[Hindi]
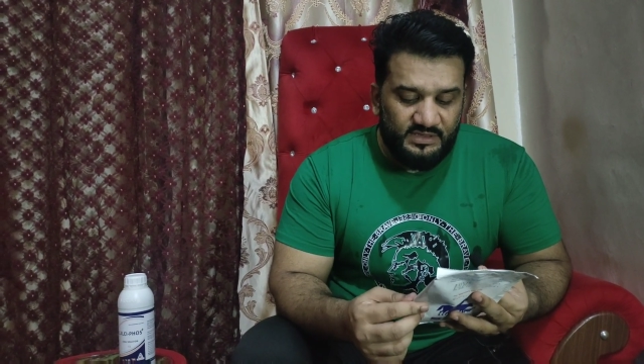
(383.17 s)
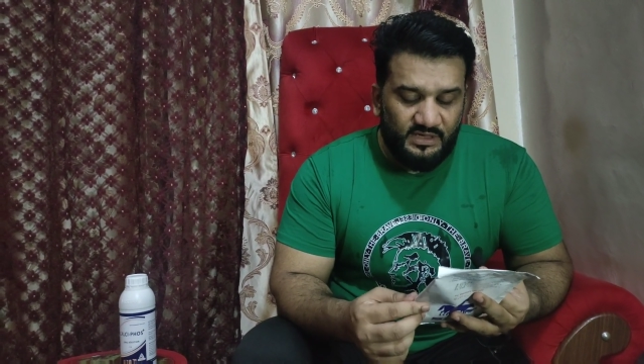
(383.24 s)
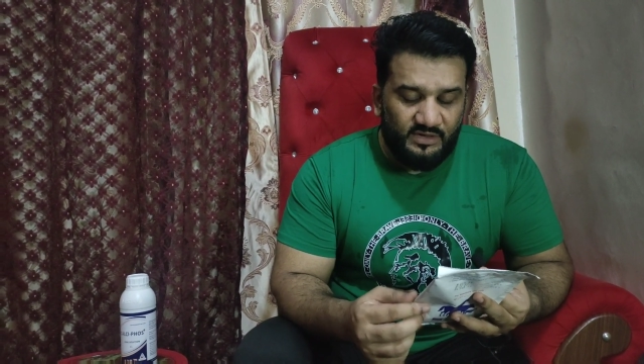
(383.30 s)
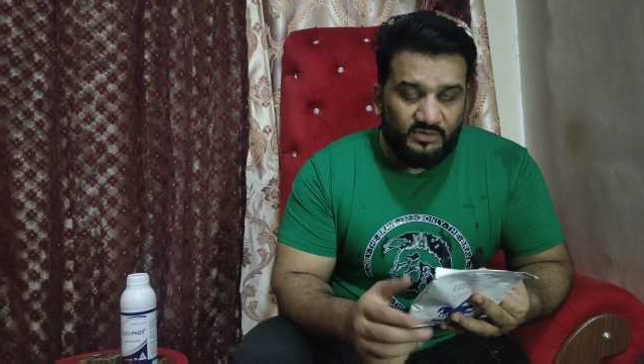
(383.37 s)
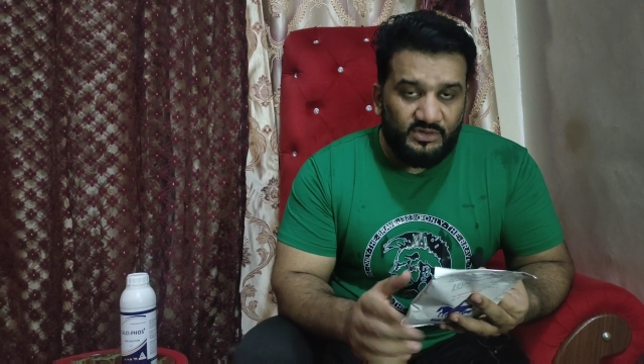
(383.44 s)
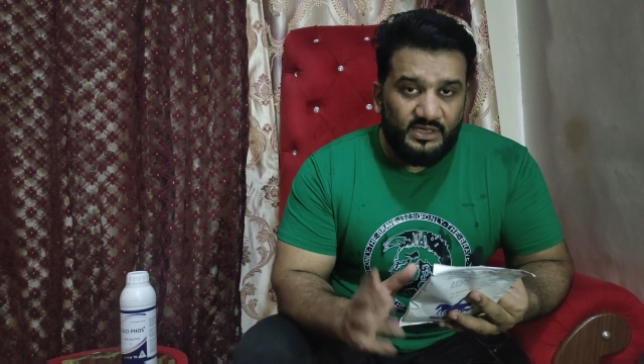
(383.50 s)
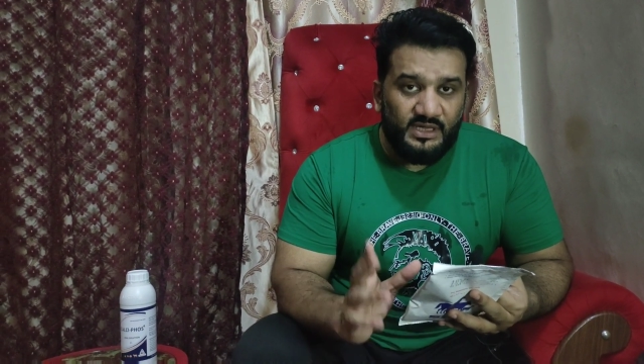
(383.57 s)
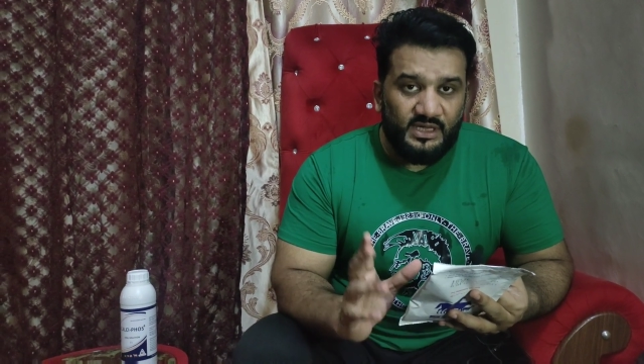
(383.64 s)
किस
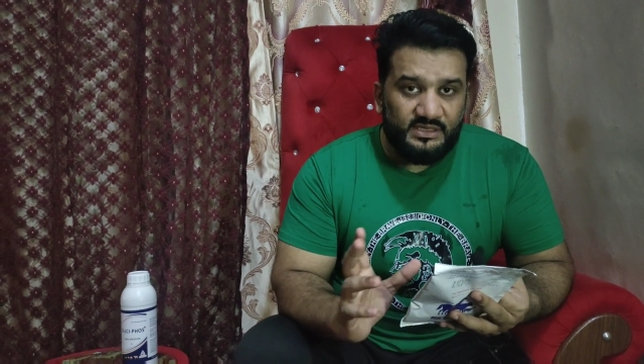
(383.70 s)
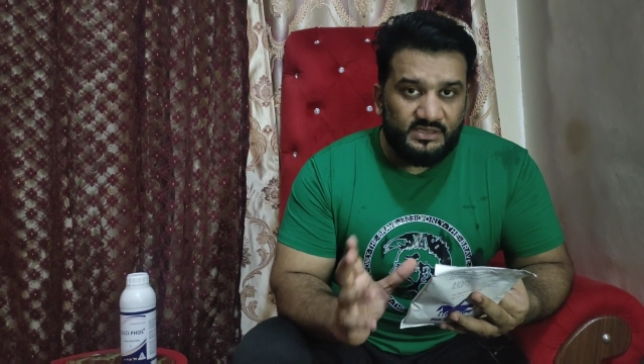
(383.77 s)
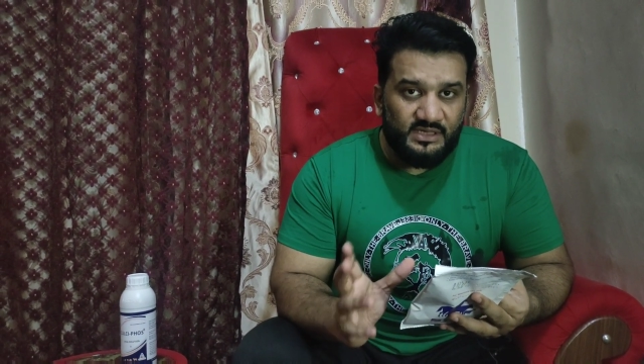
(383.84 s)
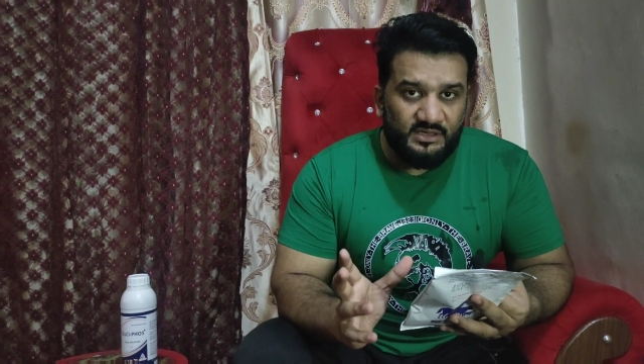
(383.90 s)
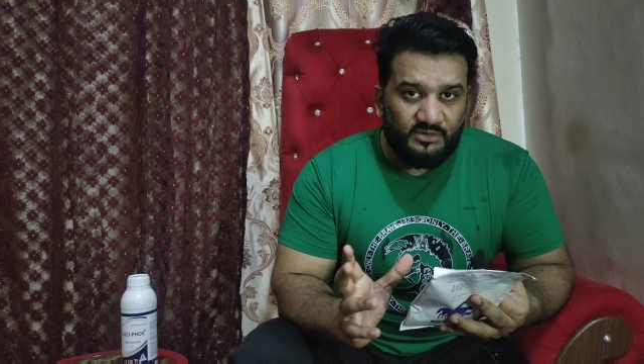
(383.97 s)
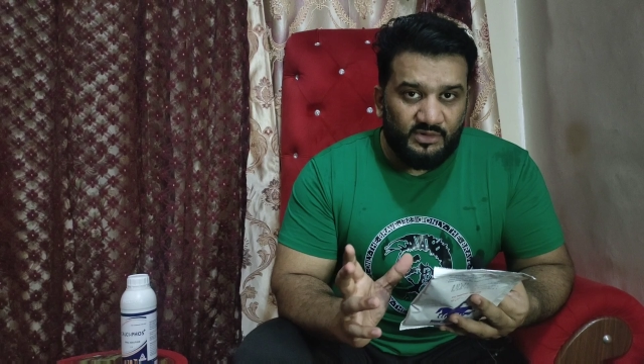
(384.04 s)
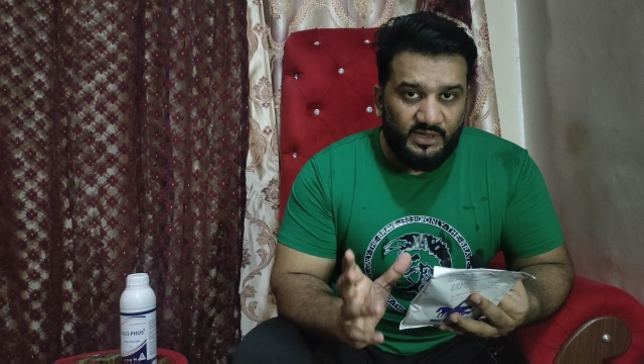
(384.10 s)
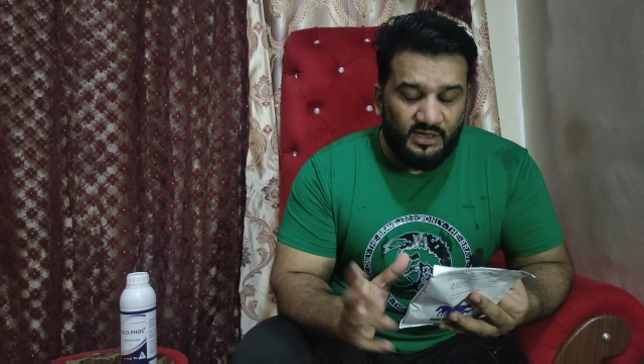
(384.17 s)
तरह की होती है
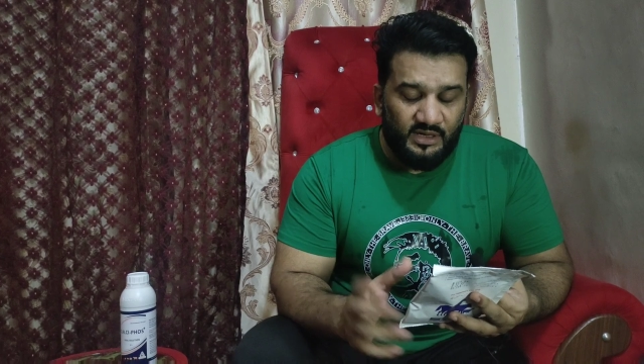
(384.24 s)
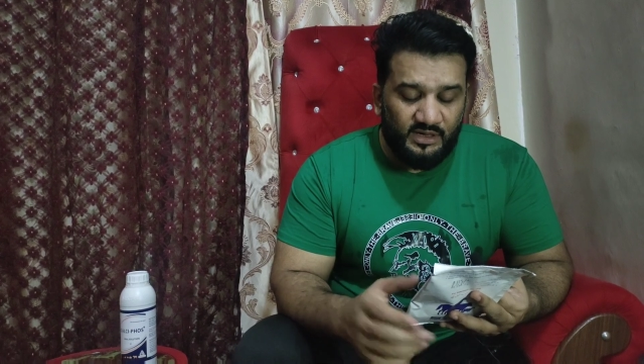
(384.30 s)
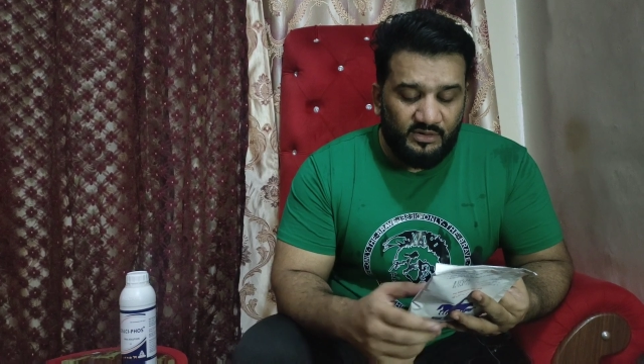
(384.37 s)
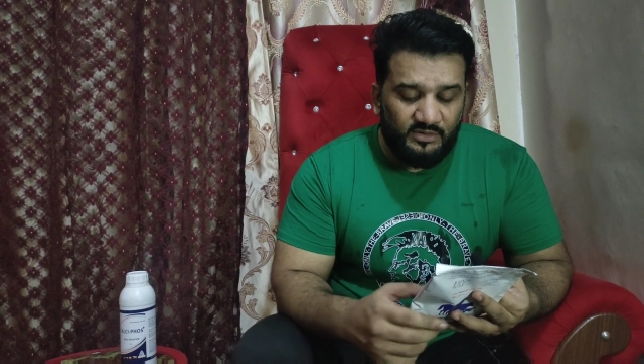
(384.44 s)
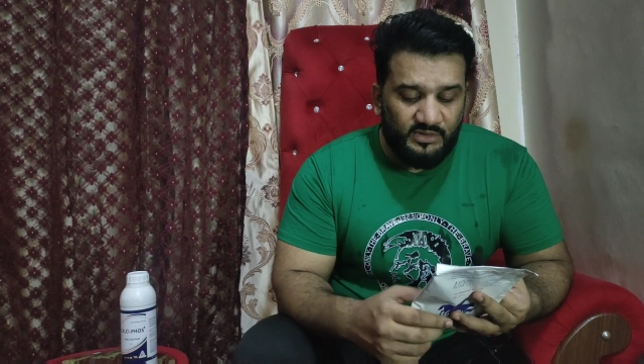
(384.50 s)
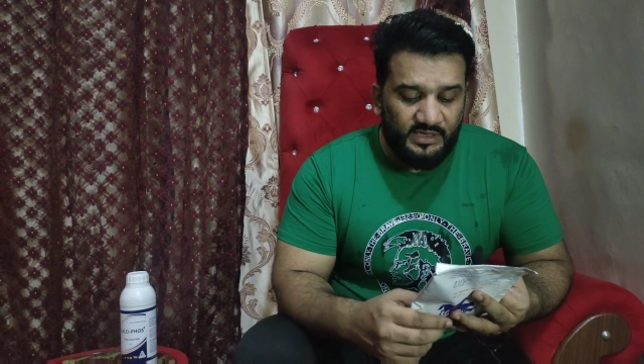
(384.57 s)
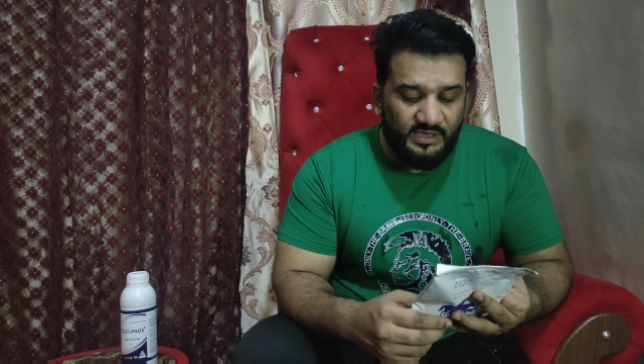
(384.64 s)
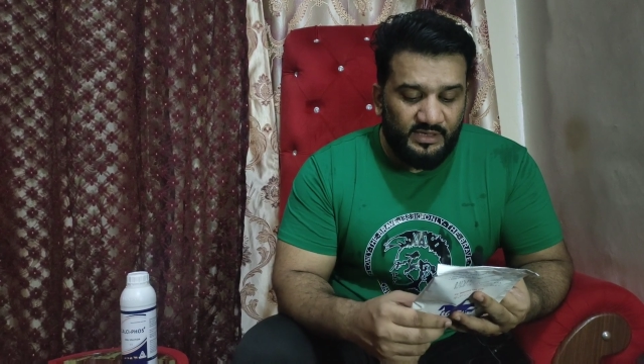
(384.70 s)
असील थोड़े
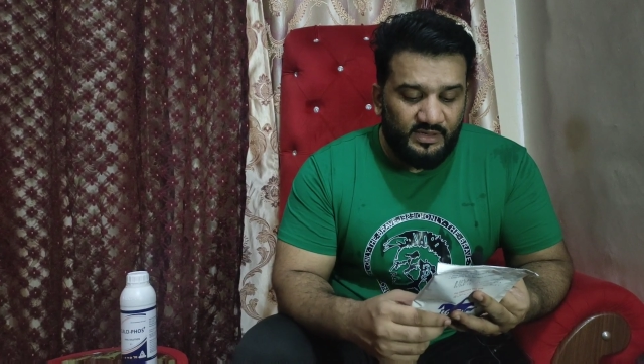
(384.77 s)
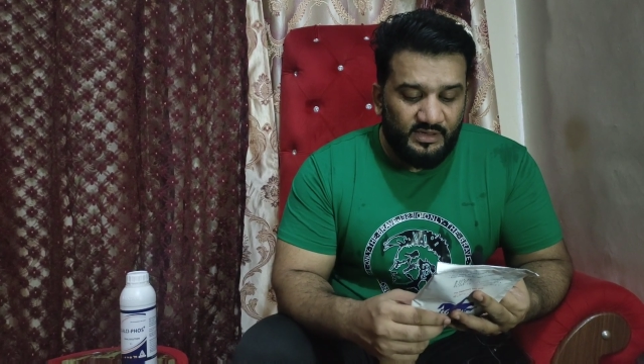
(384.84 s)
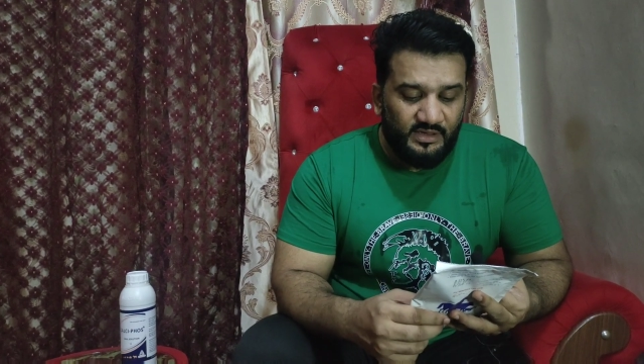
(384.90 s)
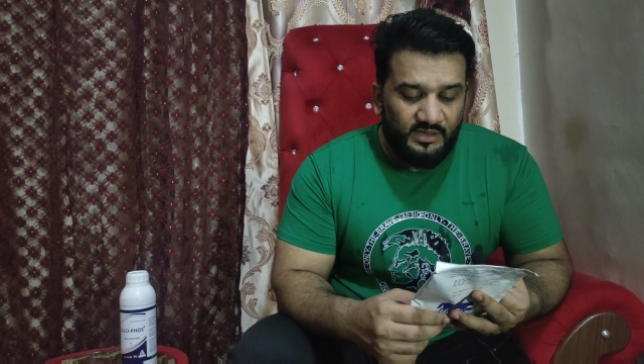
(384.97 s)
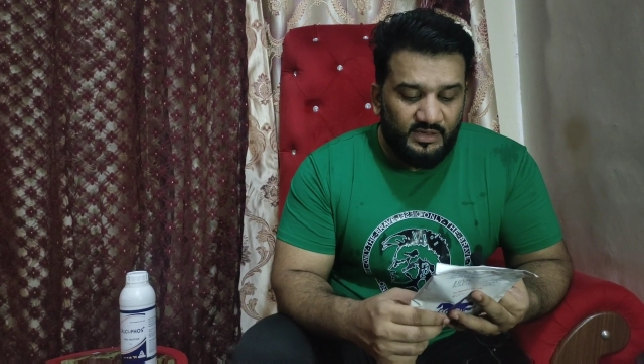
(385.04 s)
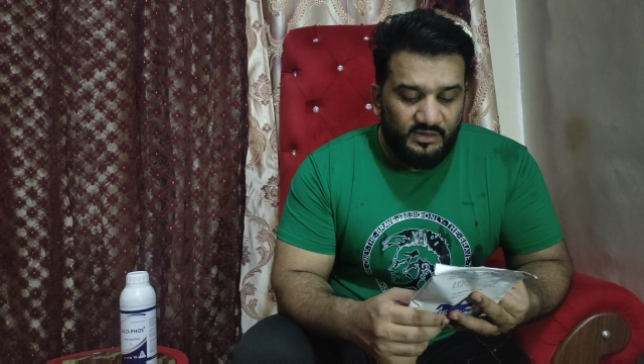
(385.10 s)
हार्ड होते हैं